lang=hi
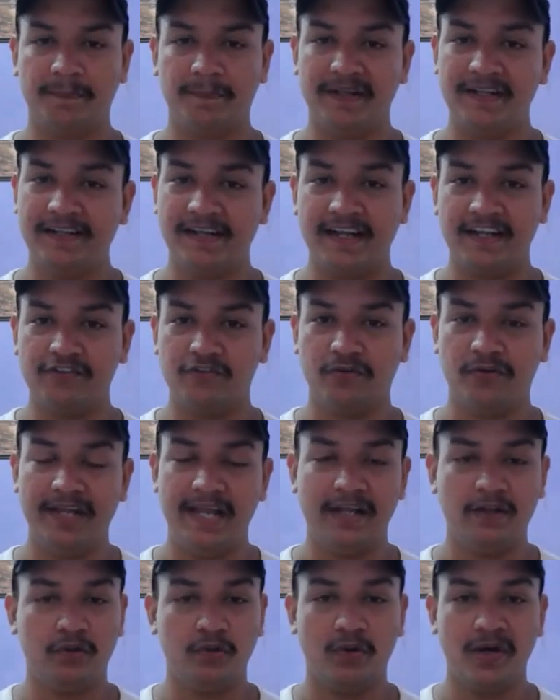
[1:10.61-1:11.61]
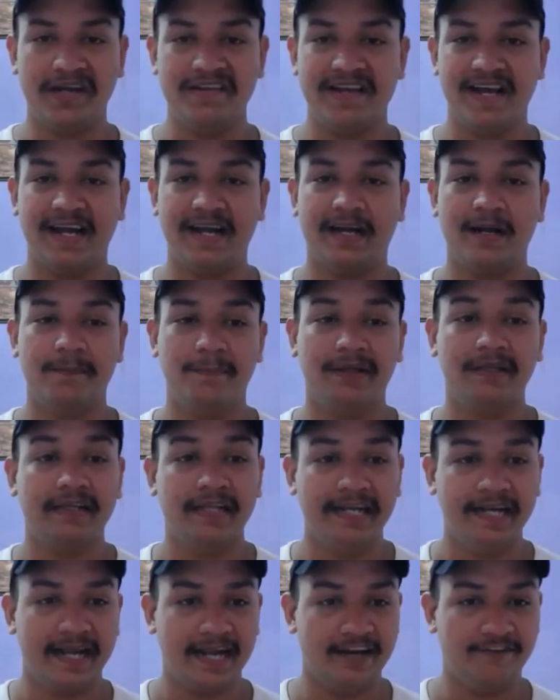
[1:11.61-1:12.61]
1500 या 2000 का
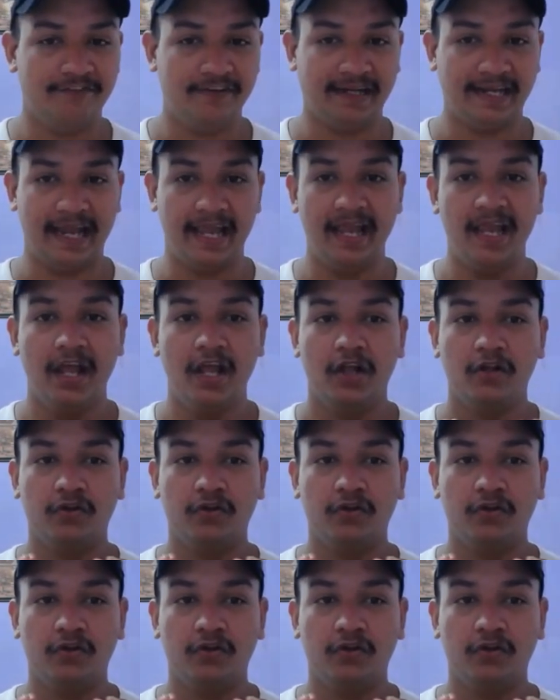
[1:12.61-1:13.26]
मंथली ट्रैफिक है